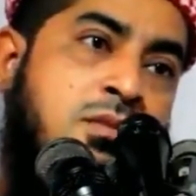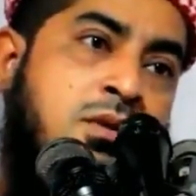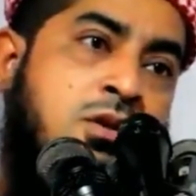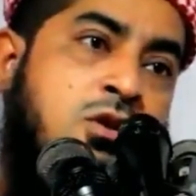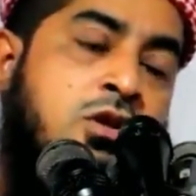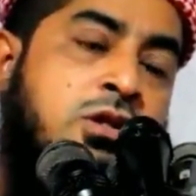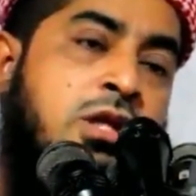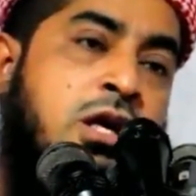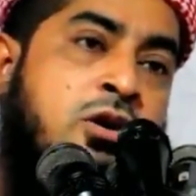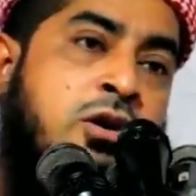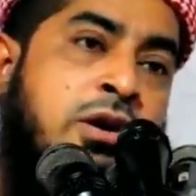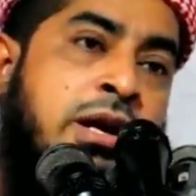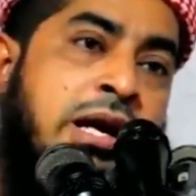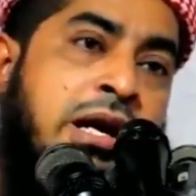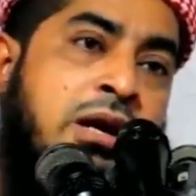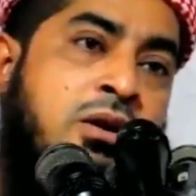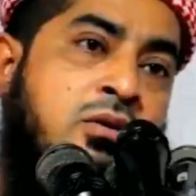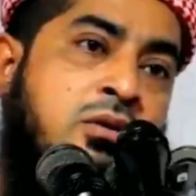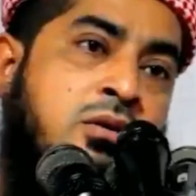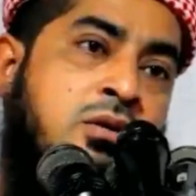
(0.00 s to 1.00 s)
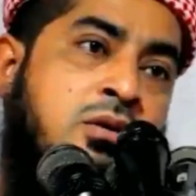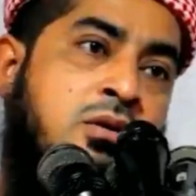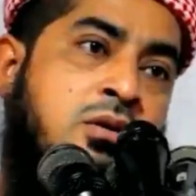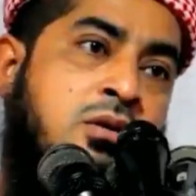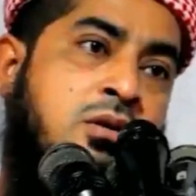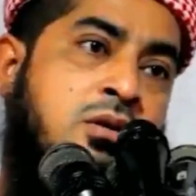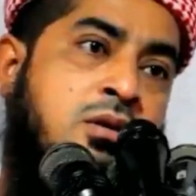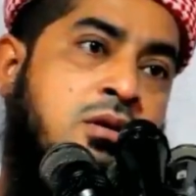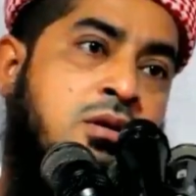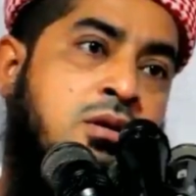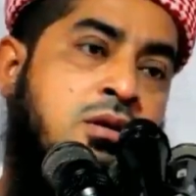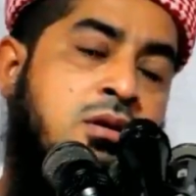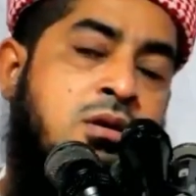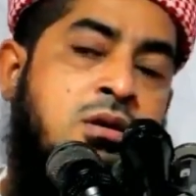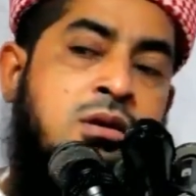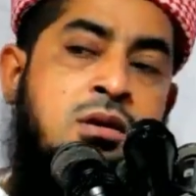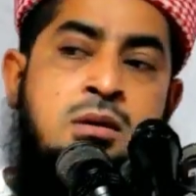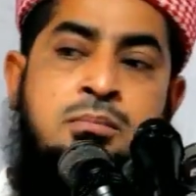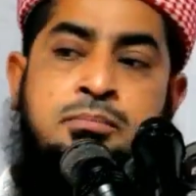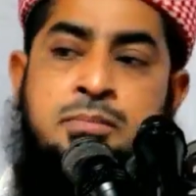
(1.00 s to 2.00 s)
কথা কর না কেন
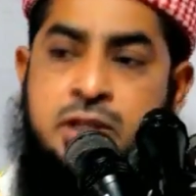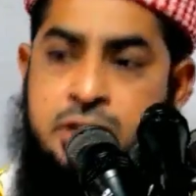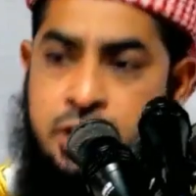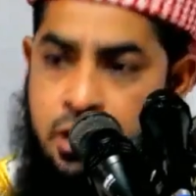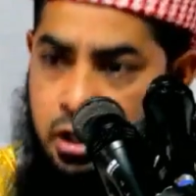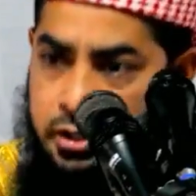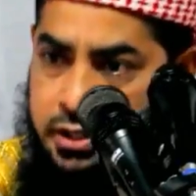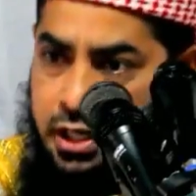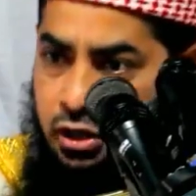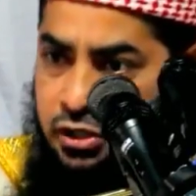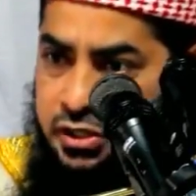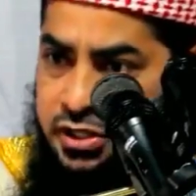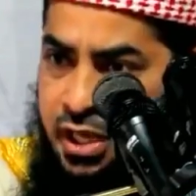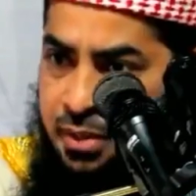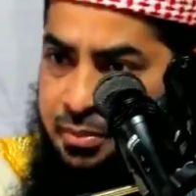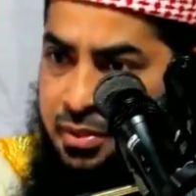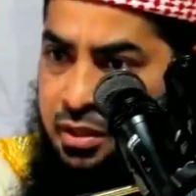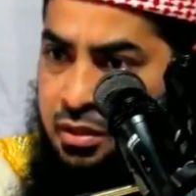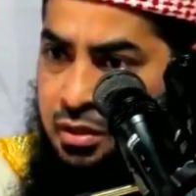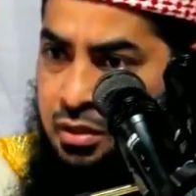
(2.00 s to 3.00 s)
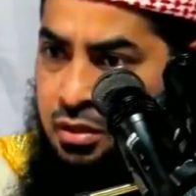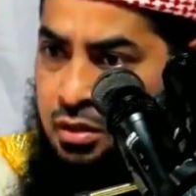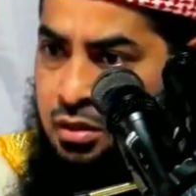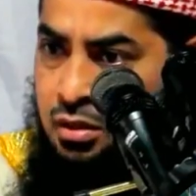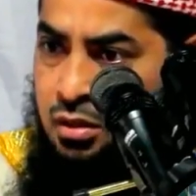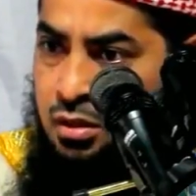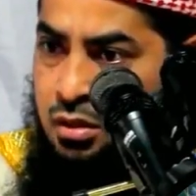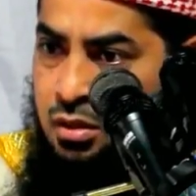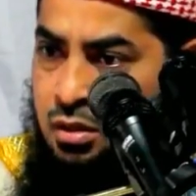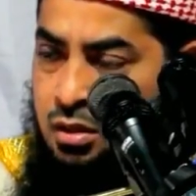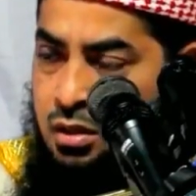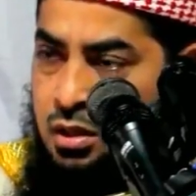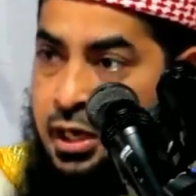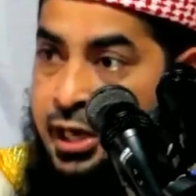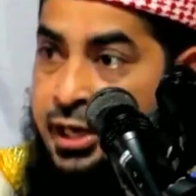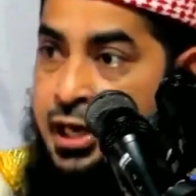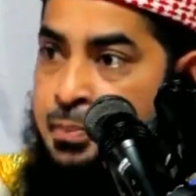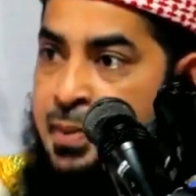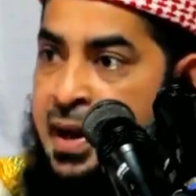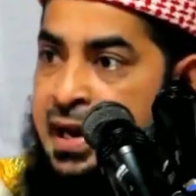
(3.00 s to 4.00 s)
মিথ্যা কথা কইছি আমি
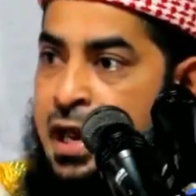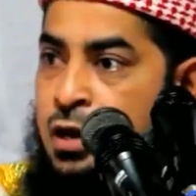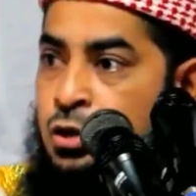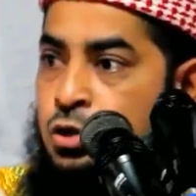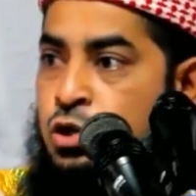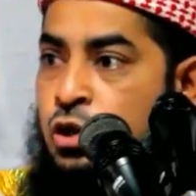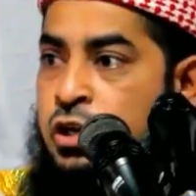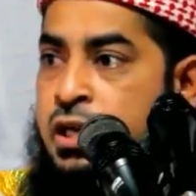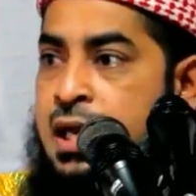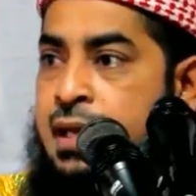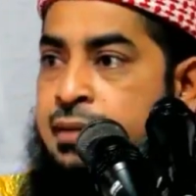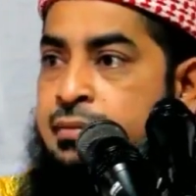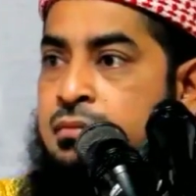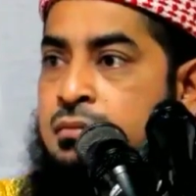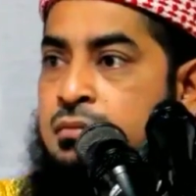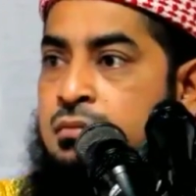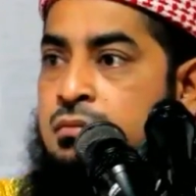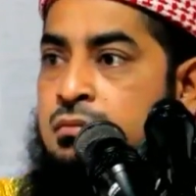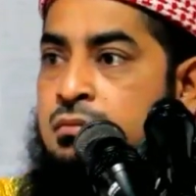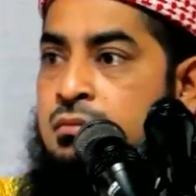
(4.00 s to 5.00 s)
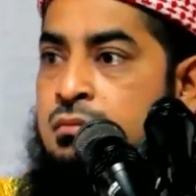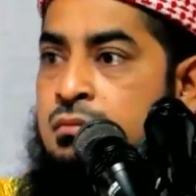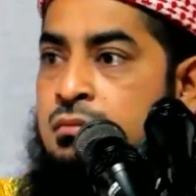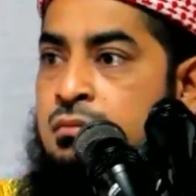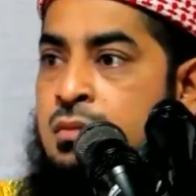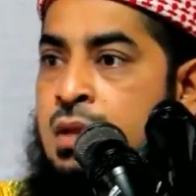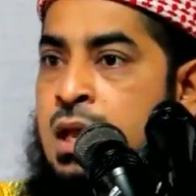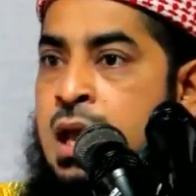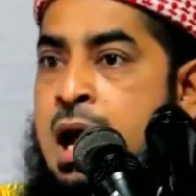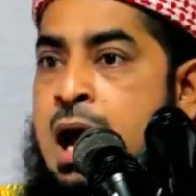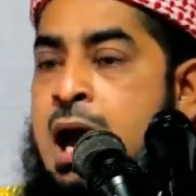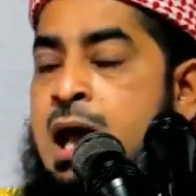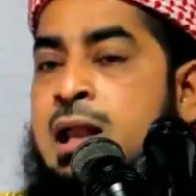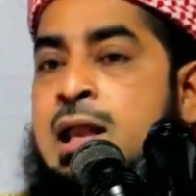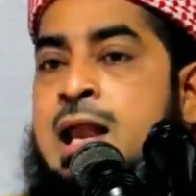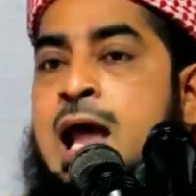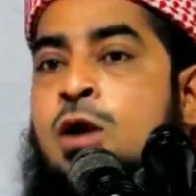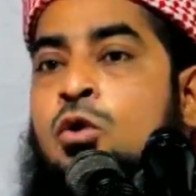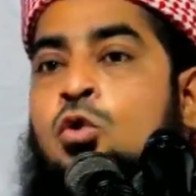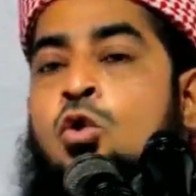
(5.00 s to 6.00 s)
এটা বানানো শরিয়াত
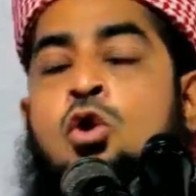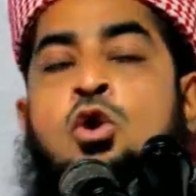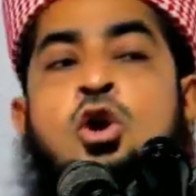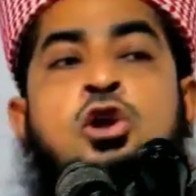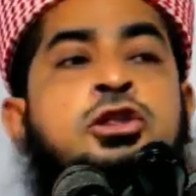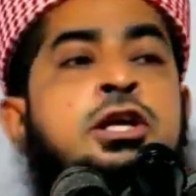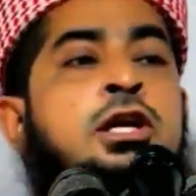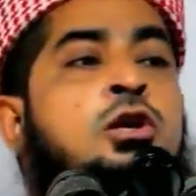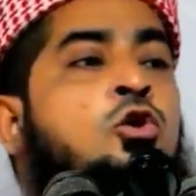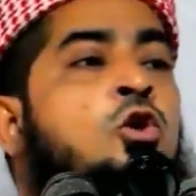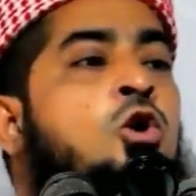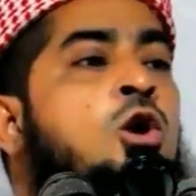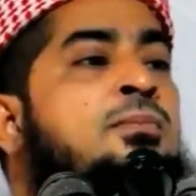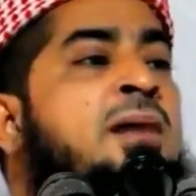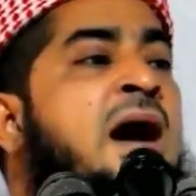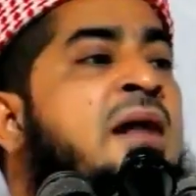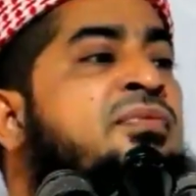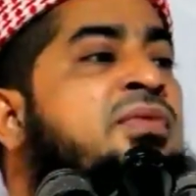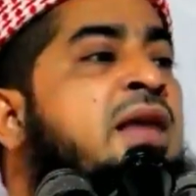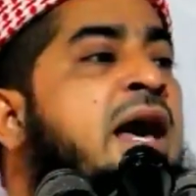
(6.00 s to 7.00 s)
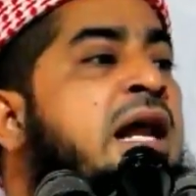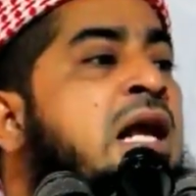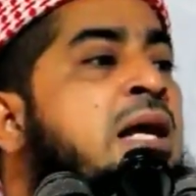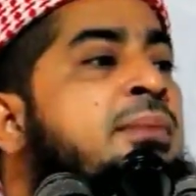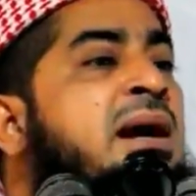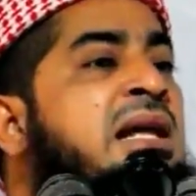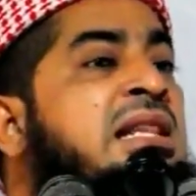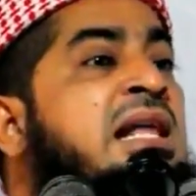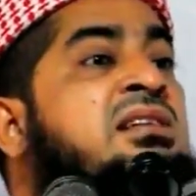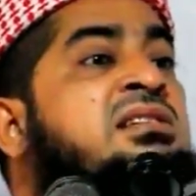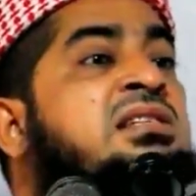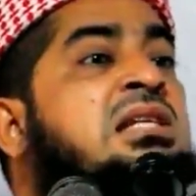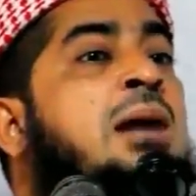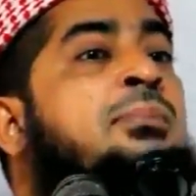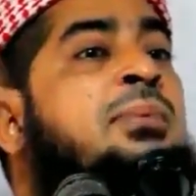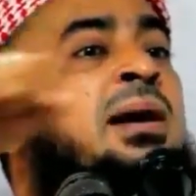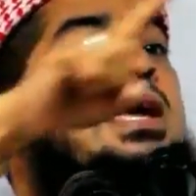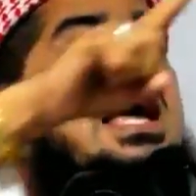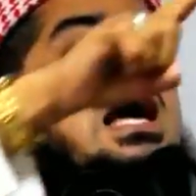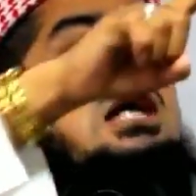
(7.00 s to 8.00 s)
আল্লাহ কোনোদিন কোনো বান্দার এবাদার
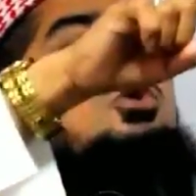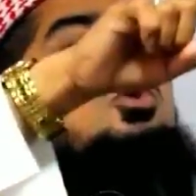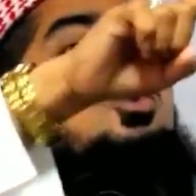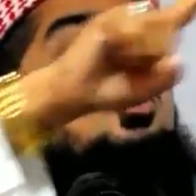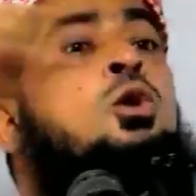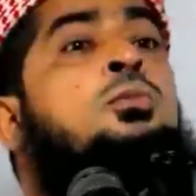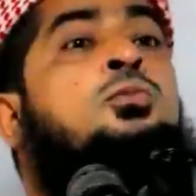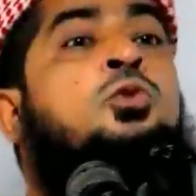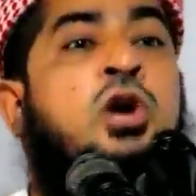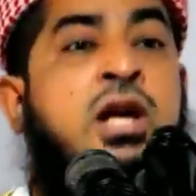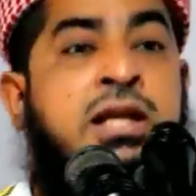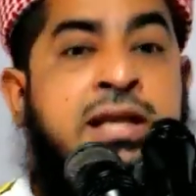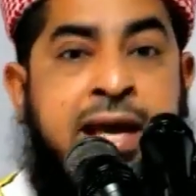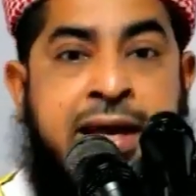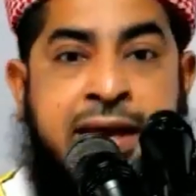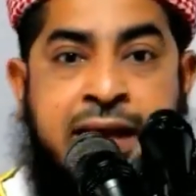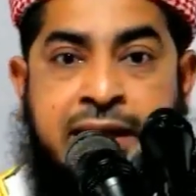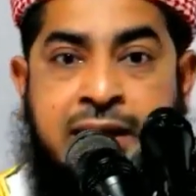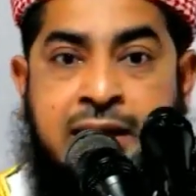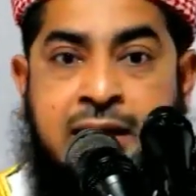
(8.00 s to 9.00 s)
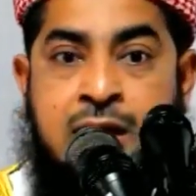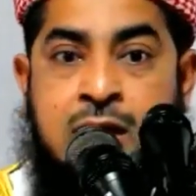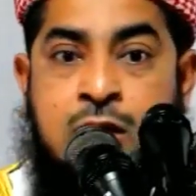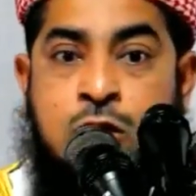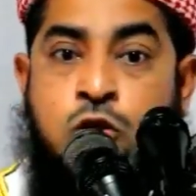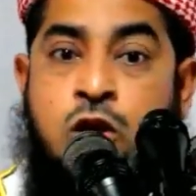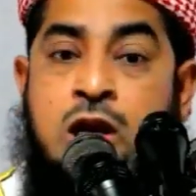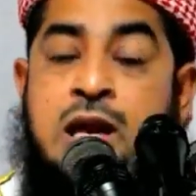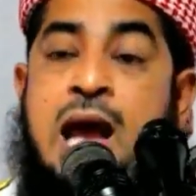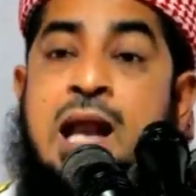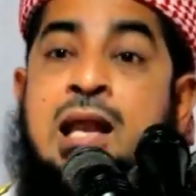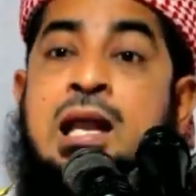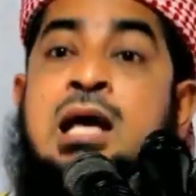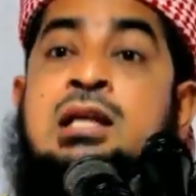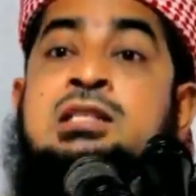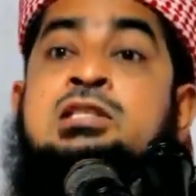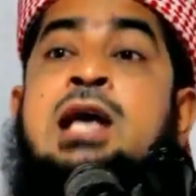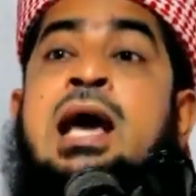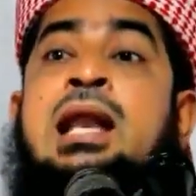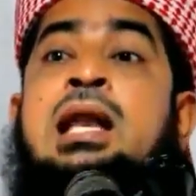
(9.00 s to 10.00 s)
চাপাইয়া জুলুম করে দেয় নাই তাহলে আল্লাহ
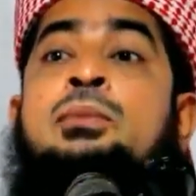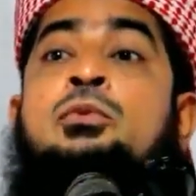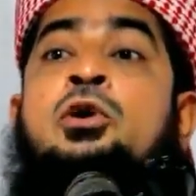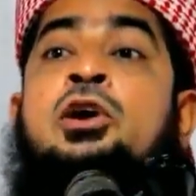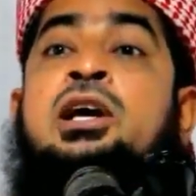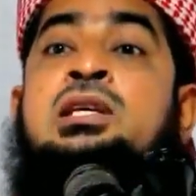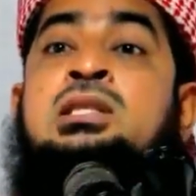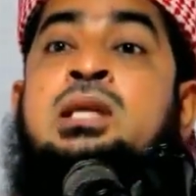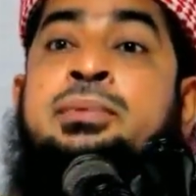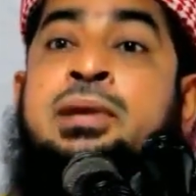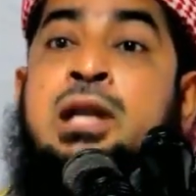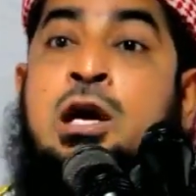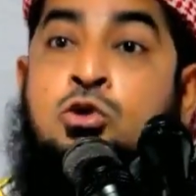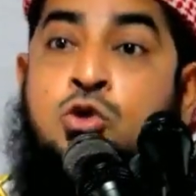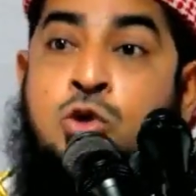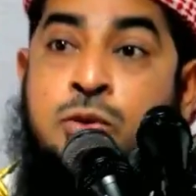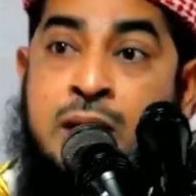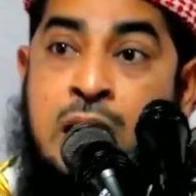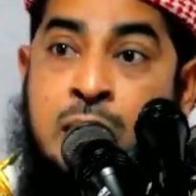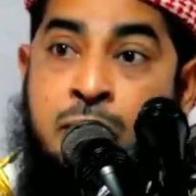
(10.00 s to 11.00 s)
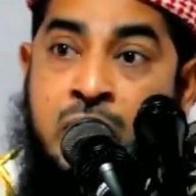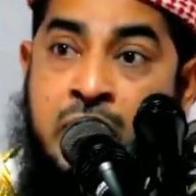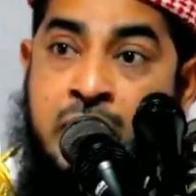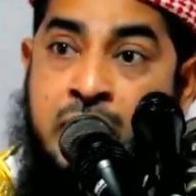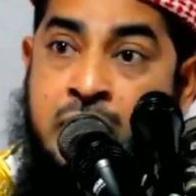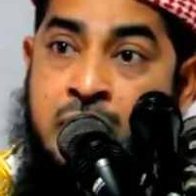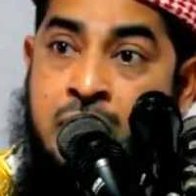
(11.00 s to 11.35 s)
জালেম হয়ে যাবে নাউজুবিল্লাহ বলেন